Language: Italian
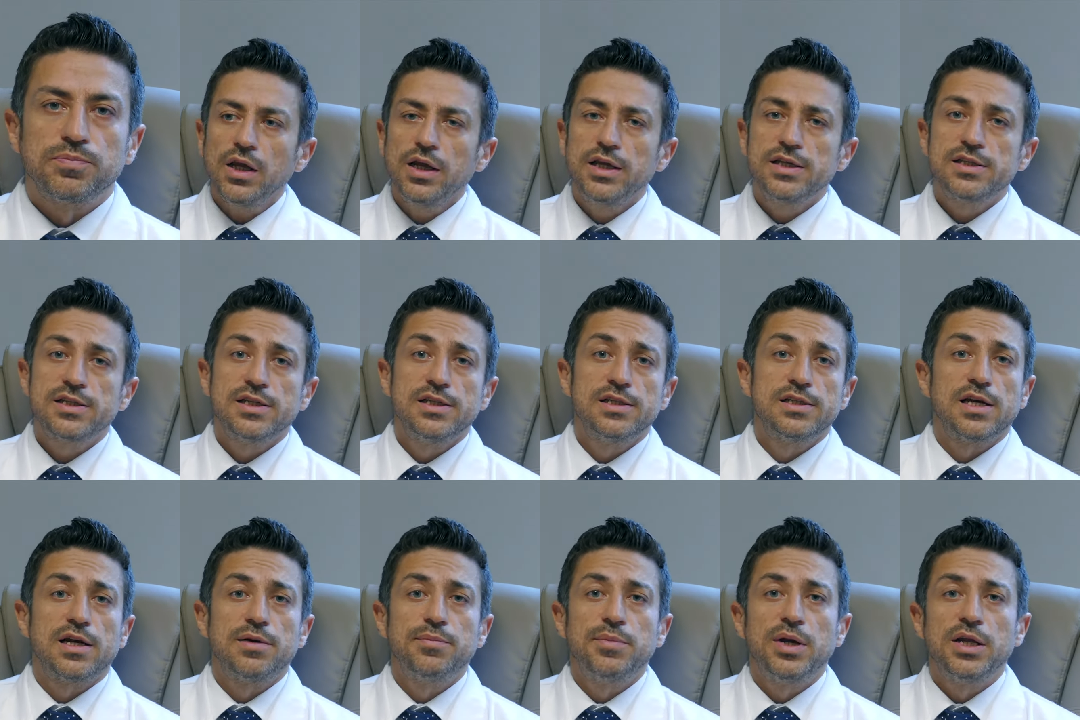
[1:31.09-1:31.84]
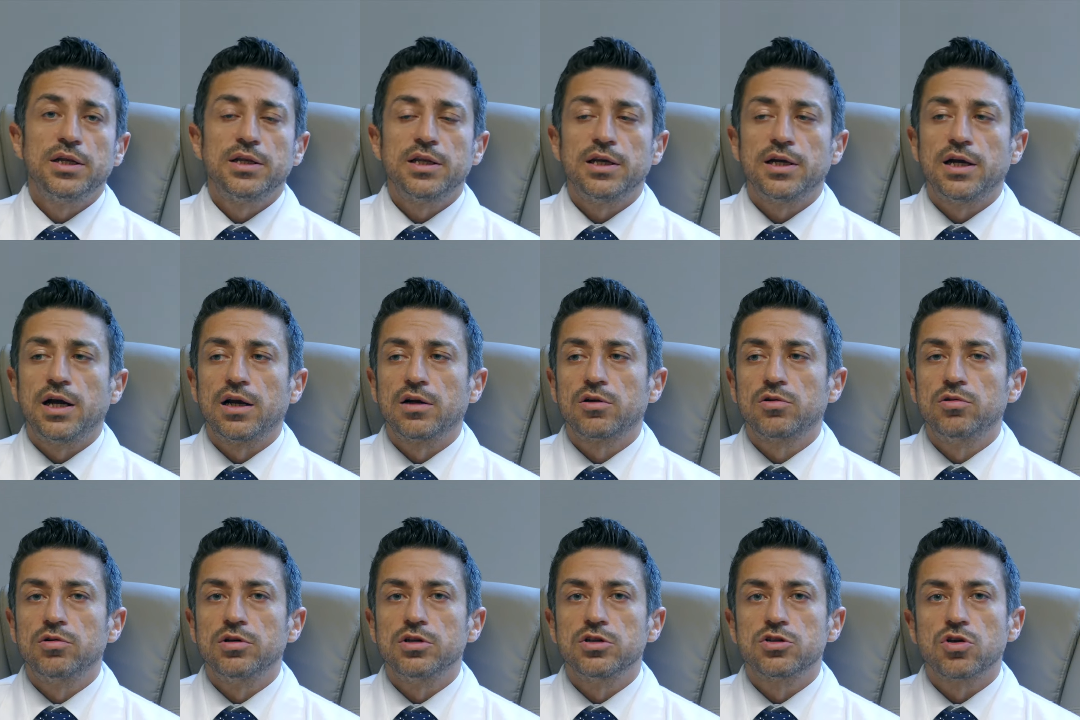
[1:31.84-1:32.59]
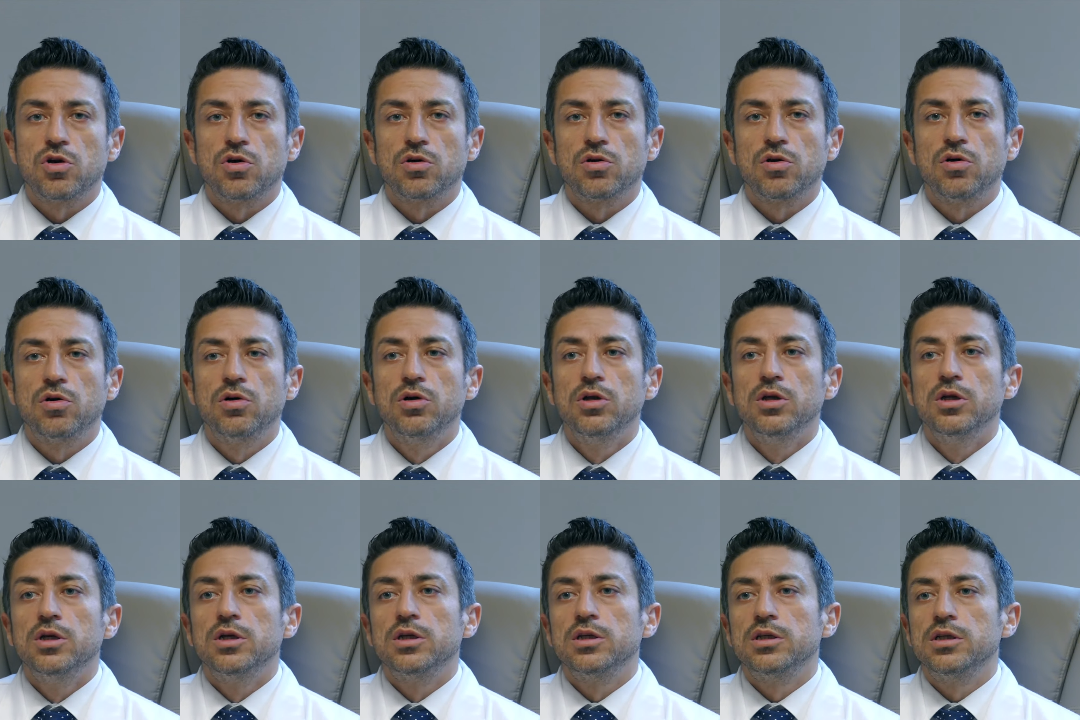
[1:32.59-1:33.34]
Essenzialmente i calcoli sono
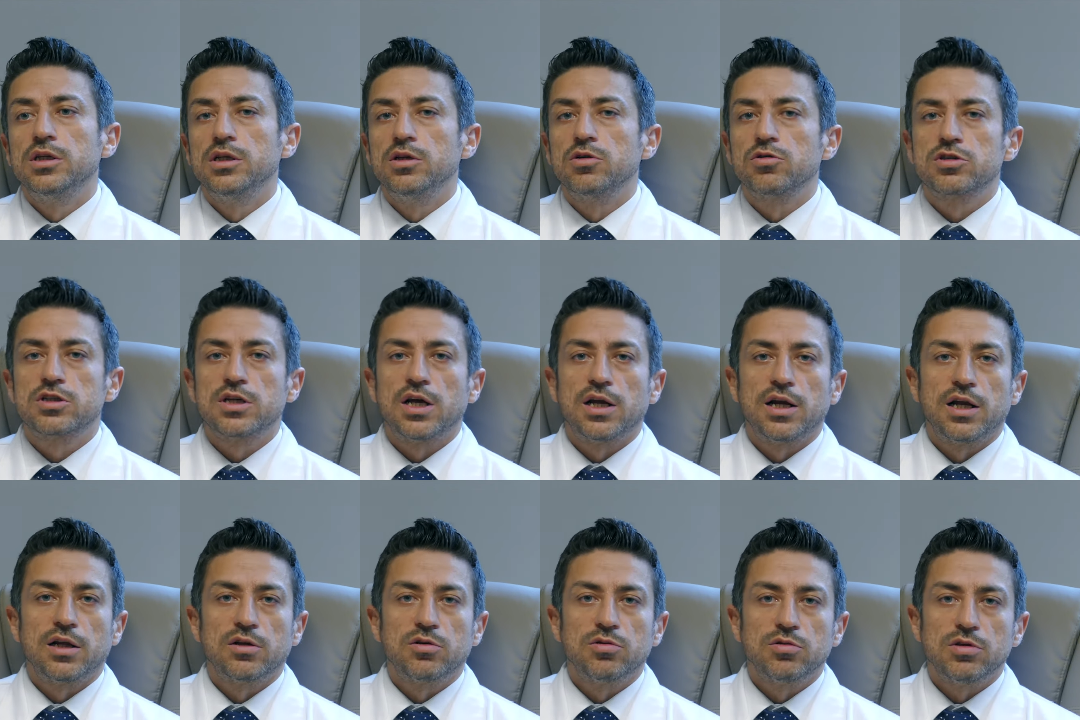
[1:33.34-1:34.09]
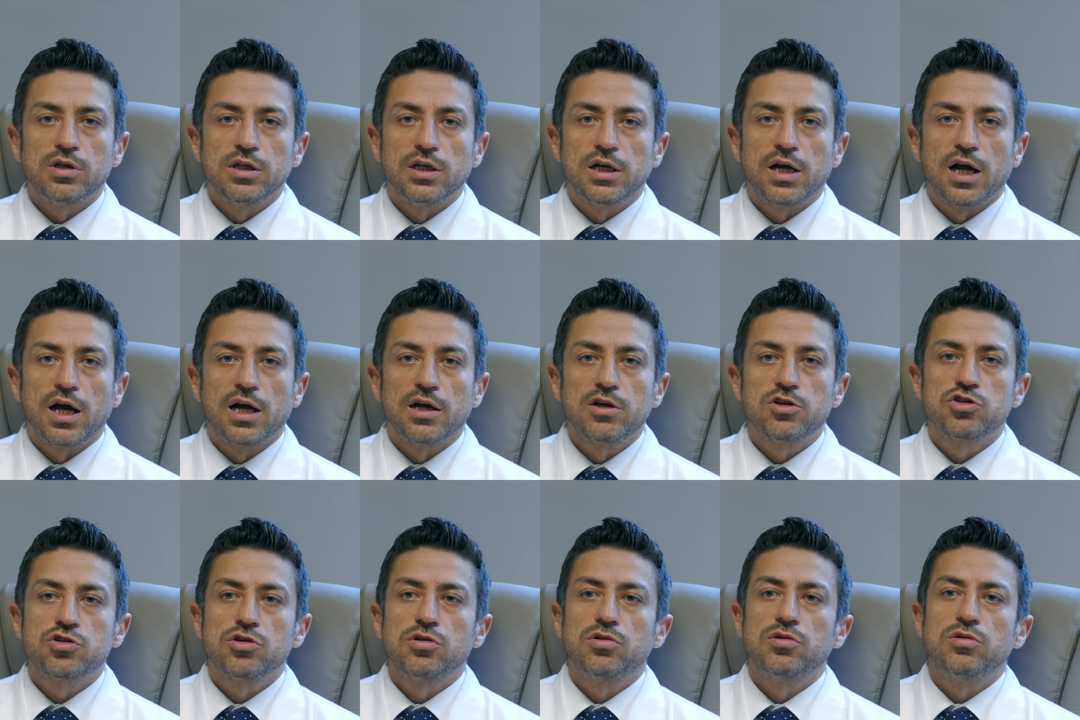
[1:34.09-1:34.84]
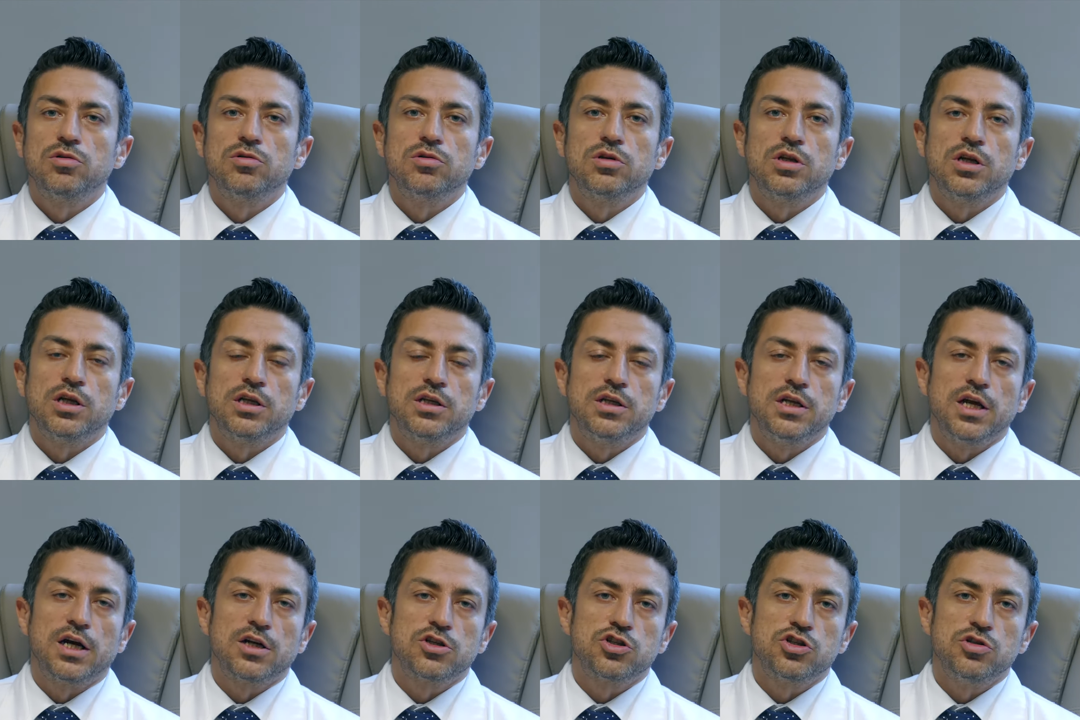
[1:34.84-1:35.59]
di ossalato di calcio e
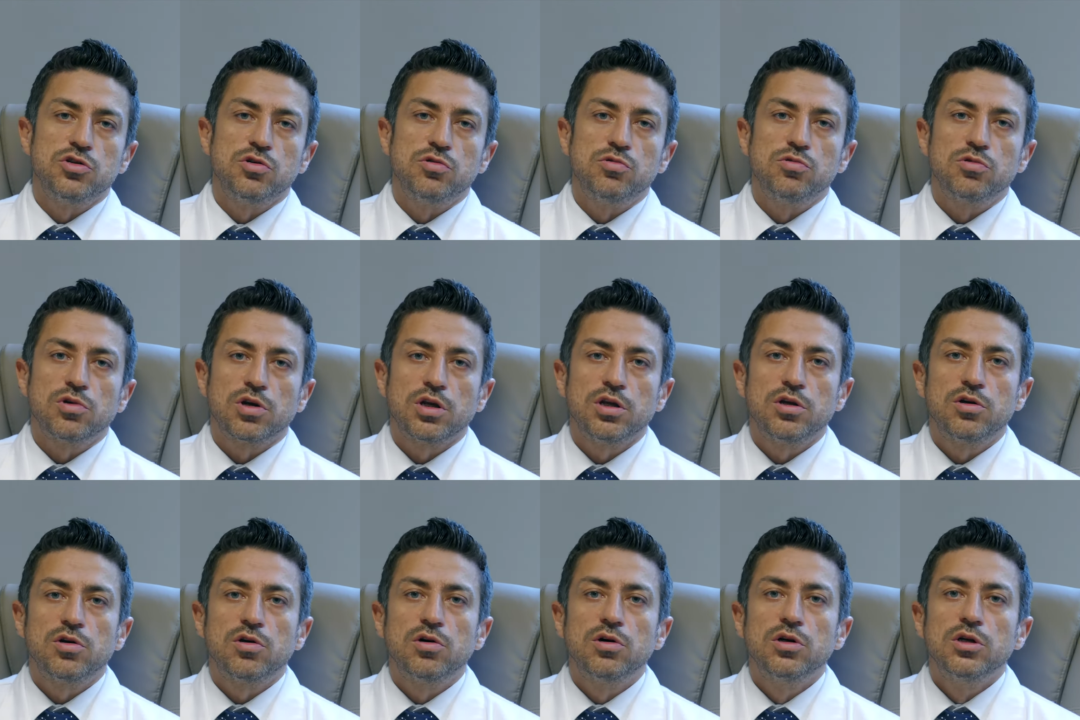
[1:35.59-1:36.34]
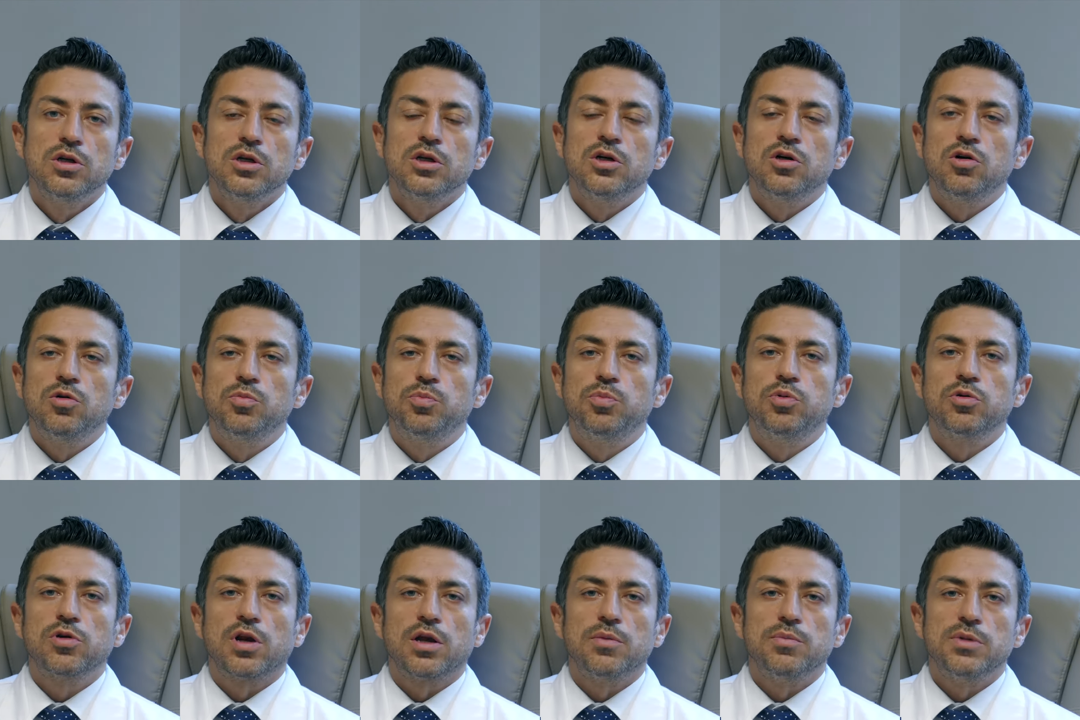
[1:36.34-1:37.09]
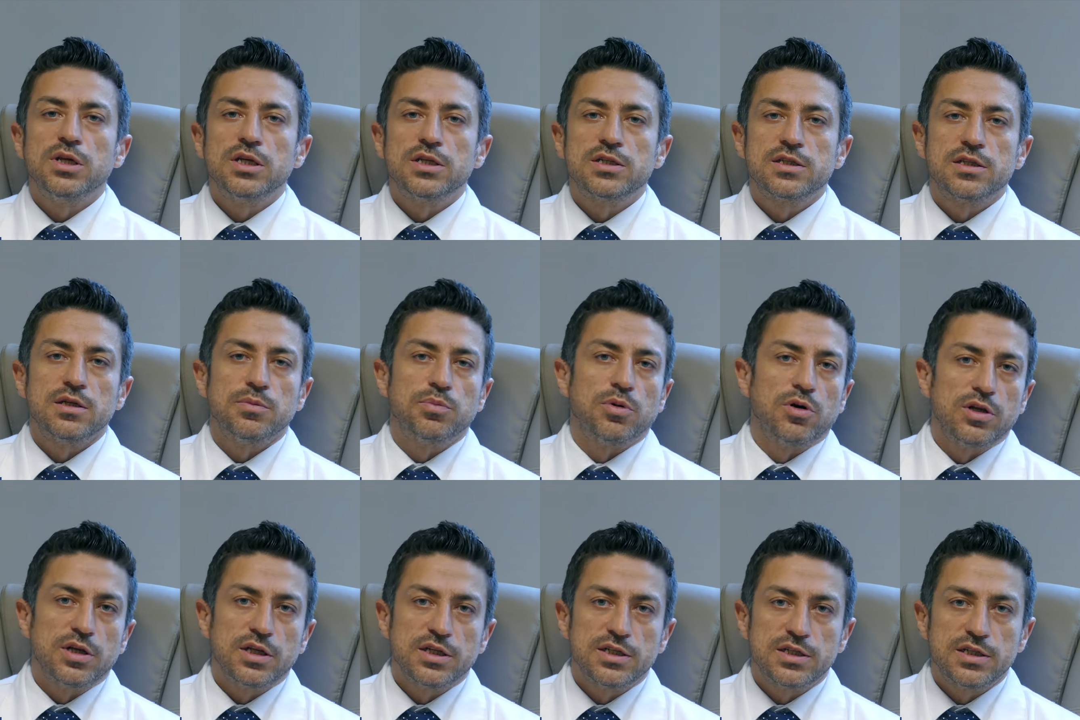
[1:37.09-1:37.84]
di acido urico oppure misti,
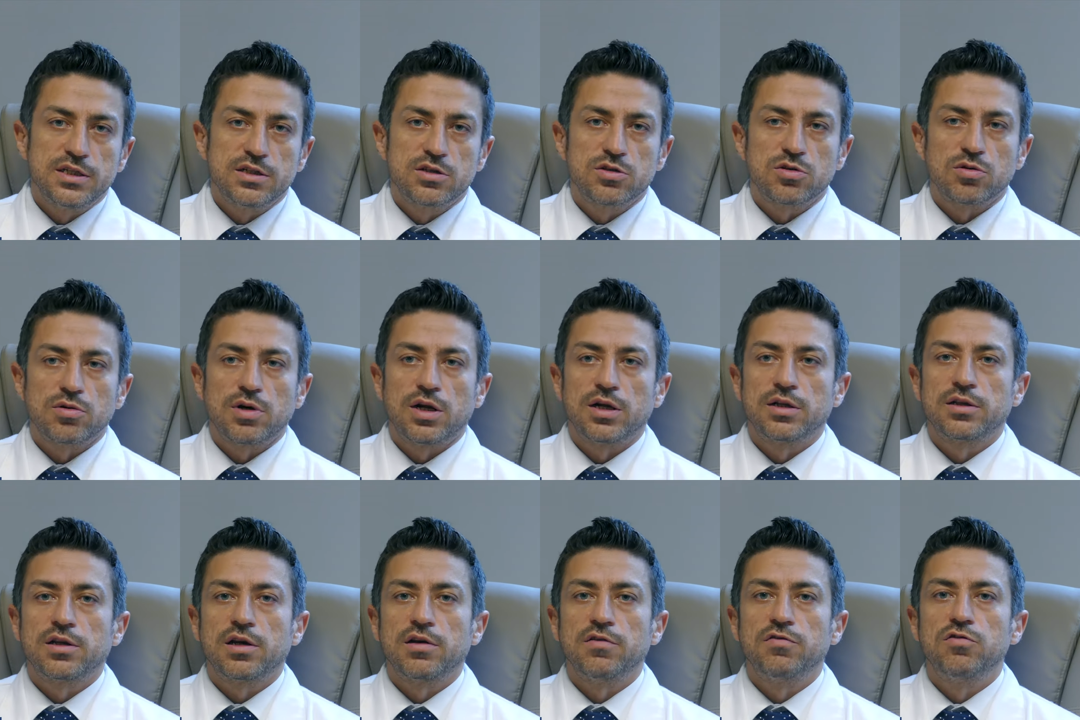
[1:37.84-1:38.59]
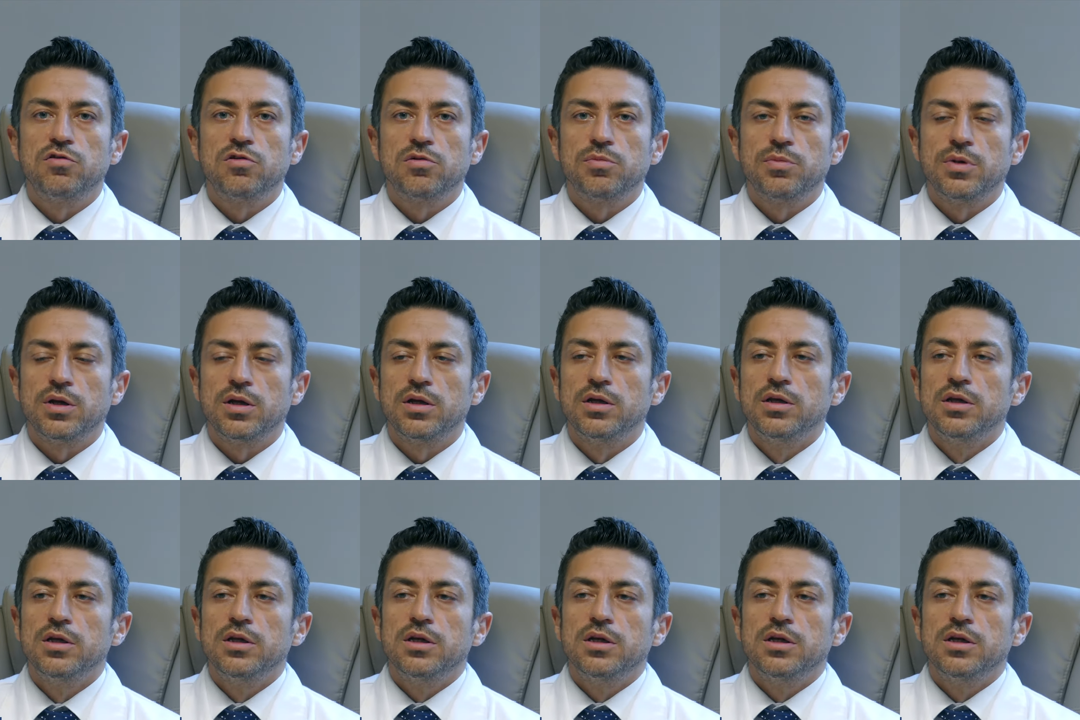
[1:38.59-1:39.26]
poi ne esistono altre forme